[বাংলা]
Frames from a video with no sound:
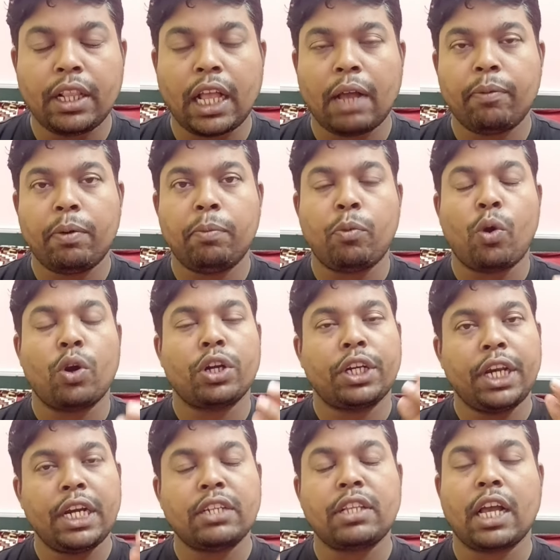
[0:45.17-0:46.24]
থাকবে মক
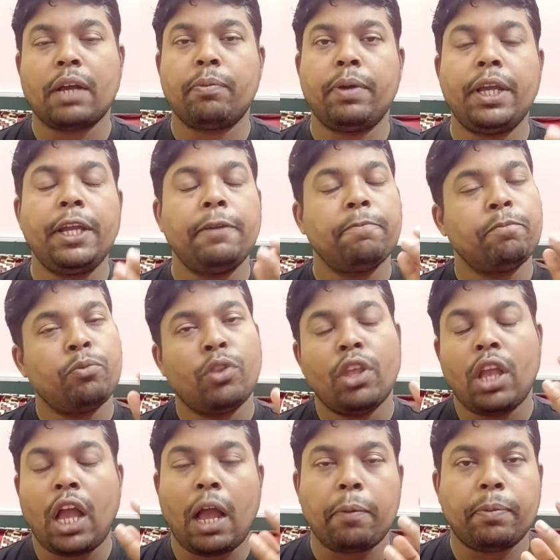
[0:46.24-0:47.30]
টেস্ট থাকবে
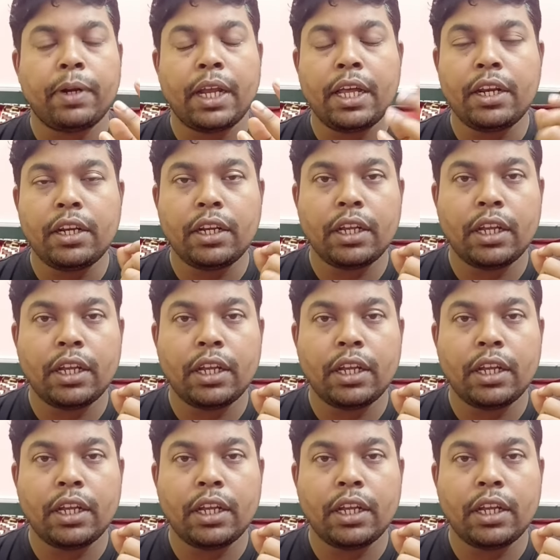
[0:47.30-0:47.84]
আপনার